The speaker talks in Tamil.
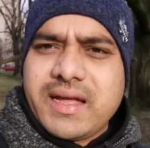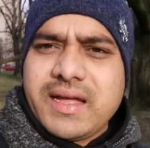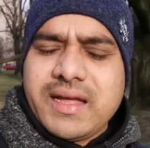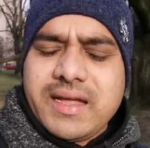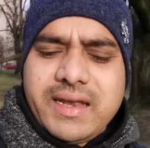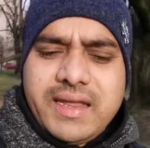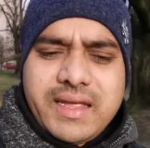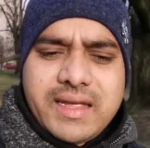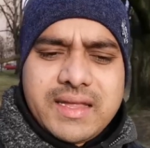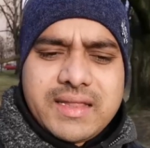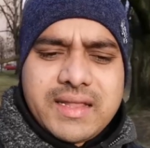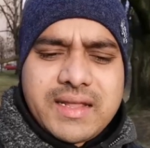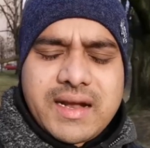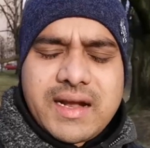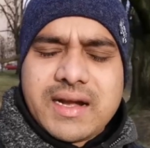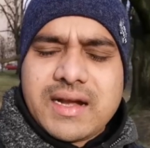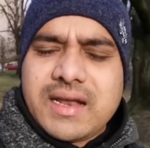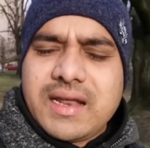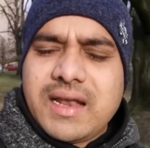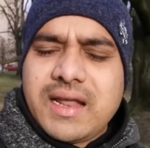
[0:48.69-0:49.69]
எங்கே நீங்கள் இந்த
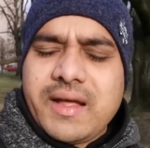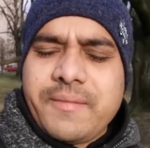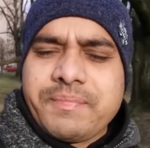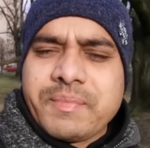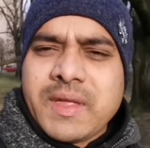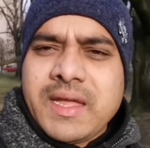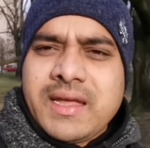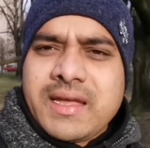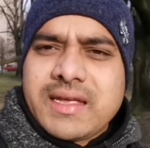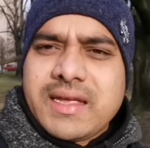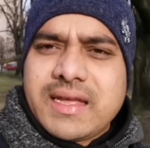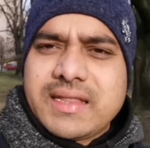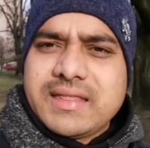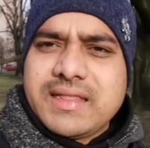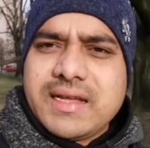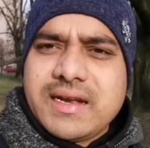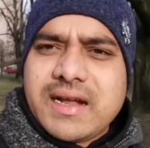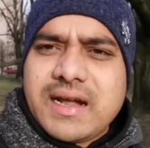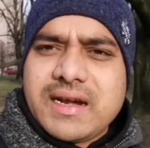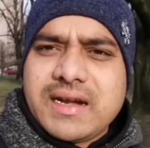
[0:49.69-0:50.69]
நாட்டில் இல்லை
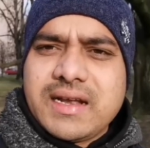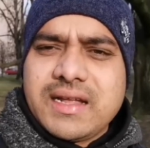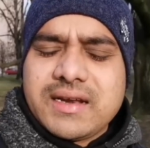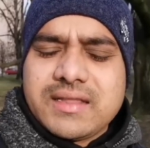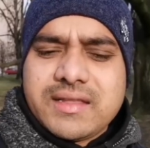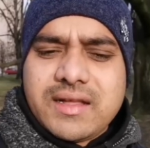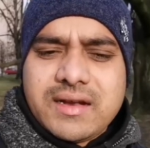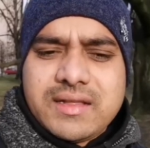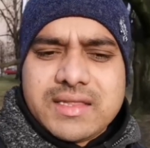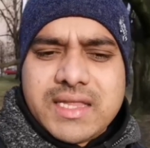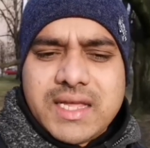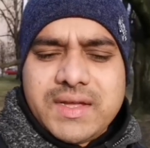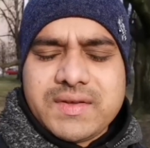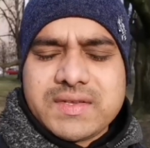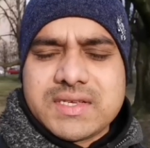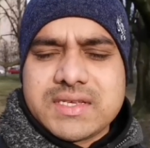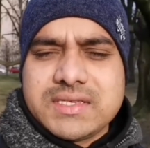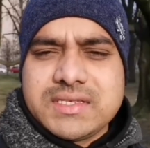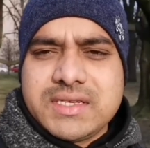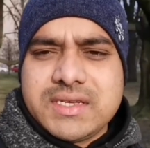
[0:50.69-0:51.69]
எந்த நாட்டில் இருந்தாலும் தயவு
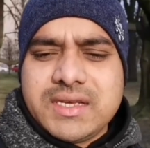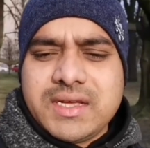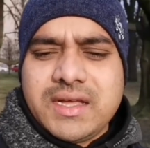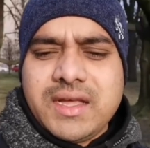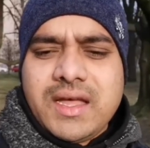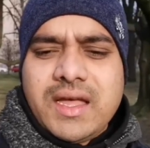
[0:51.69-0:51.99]
செஞ்சு